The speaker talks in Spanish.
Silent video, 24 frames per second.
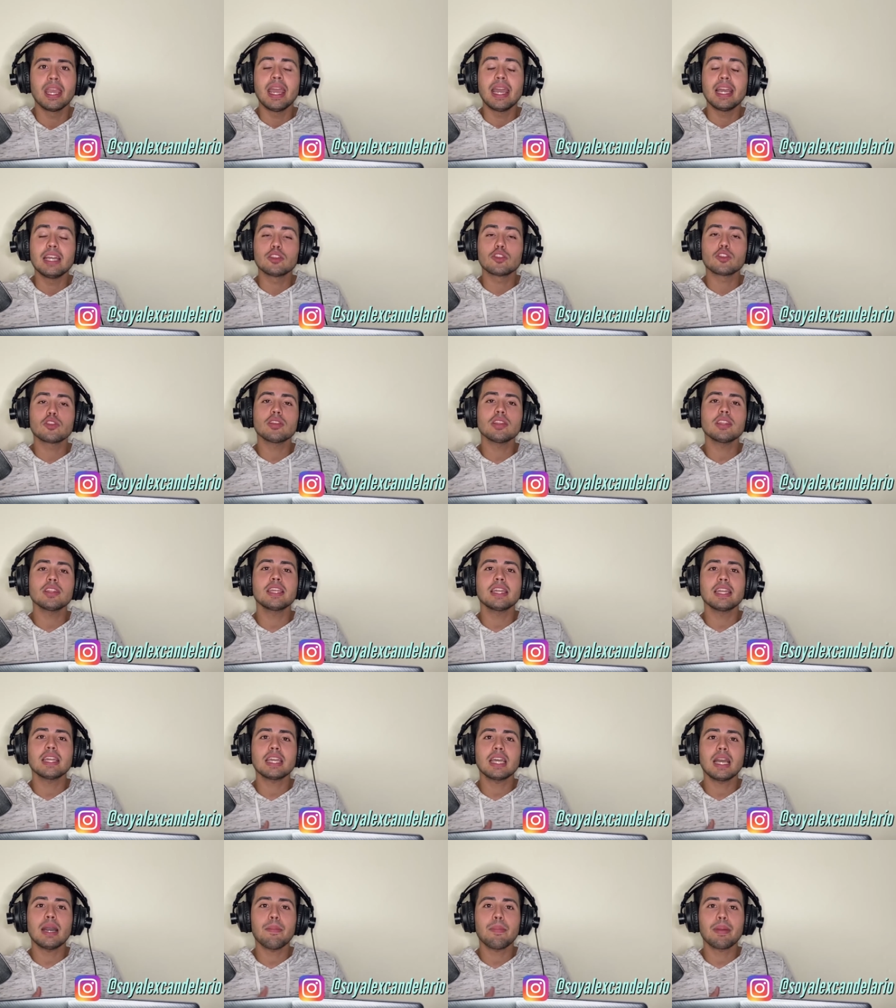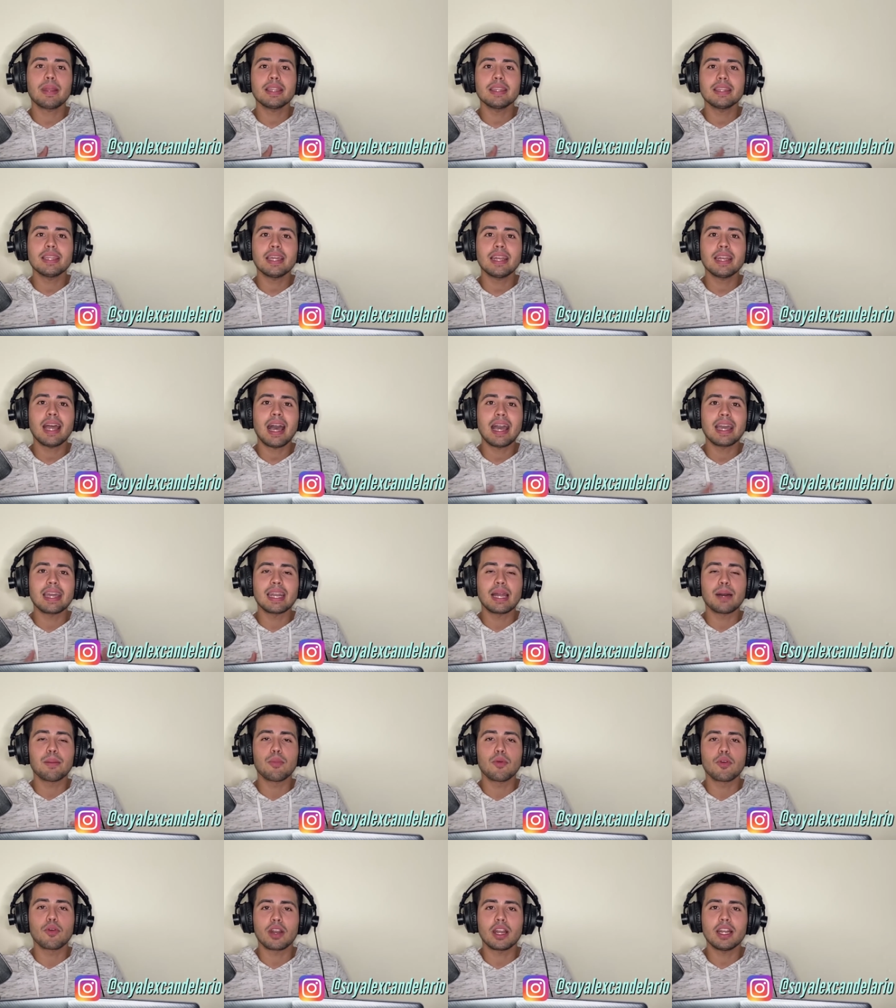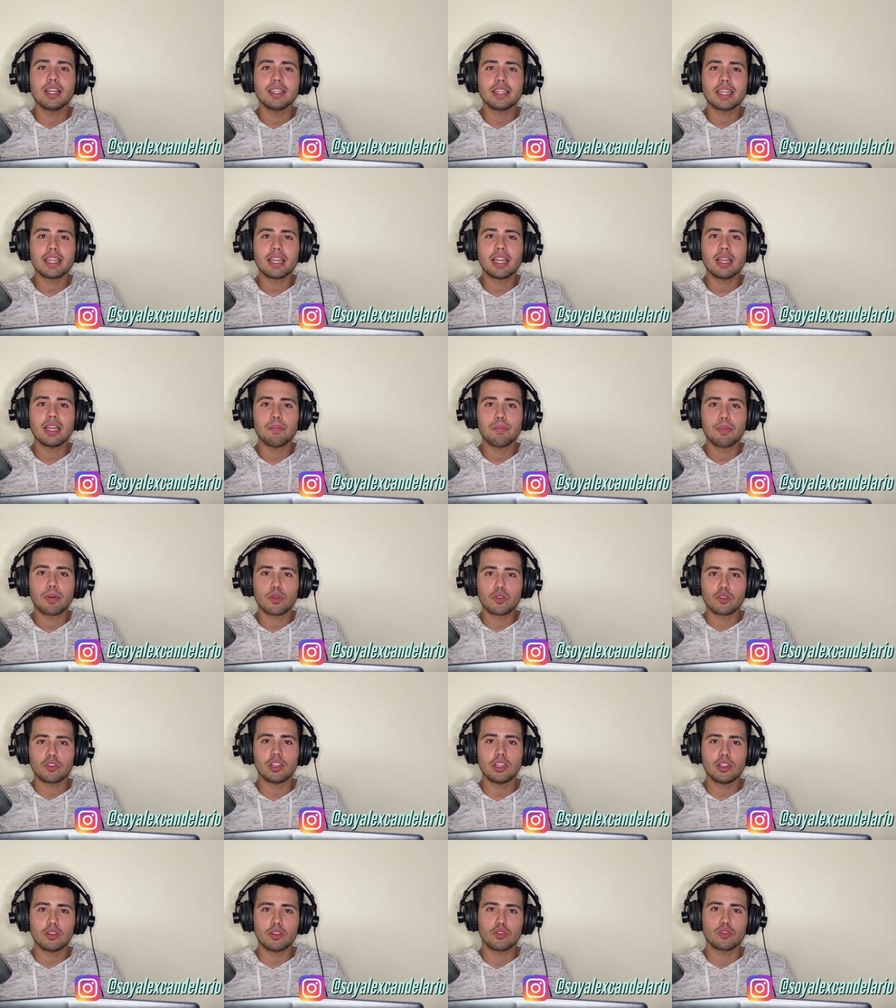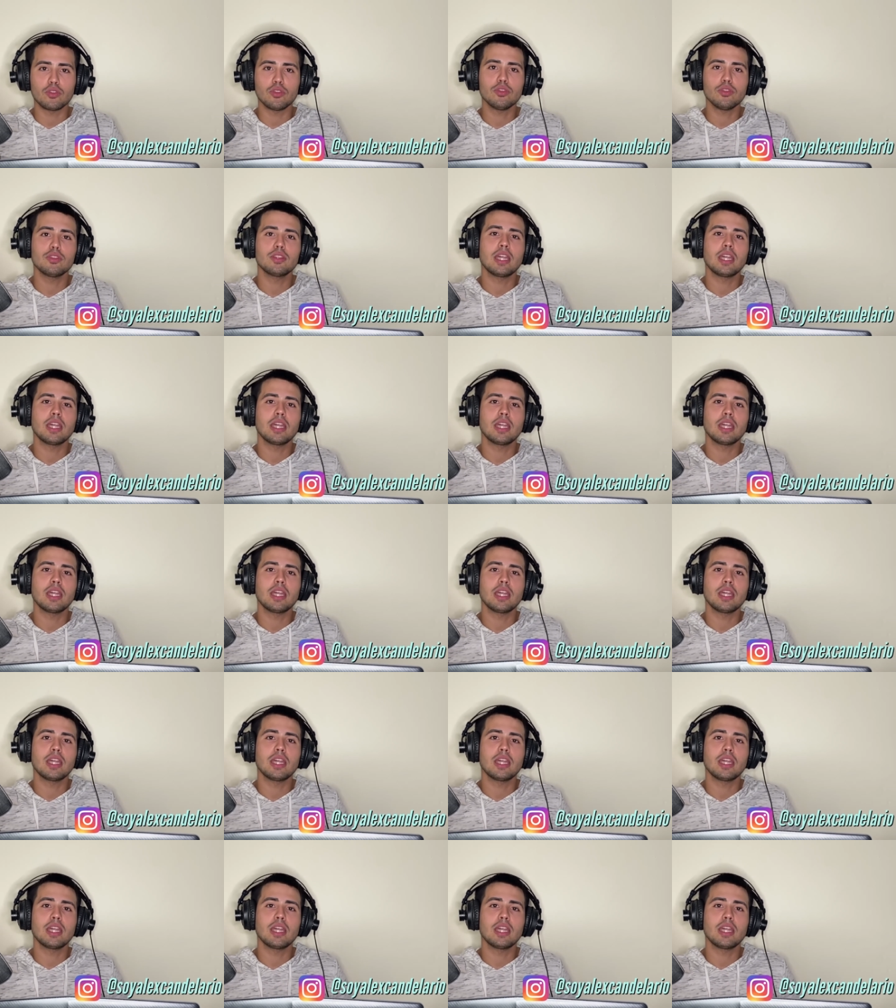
entonces tienes que aprender a enamorarte del proceso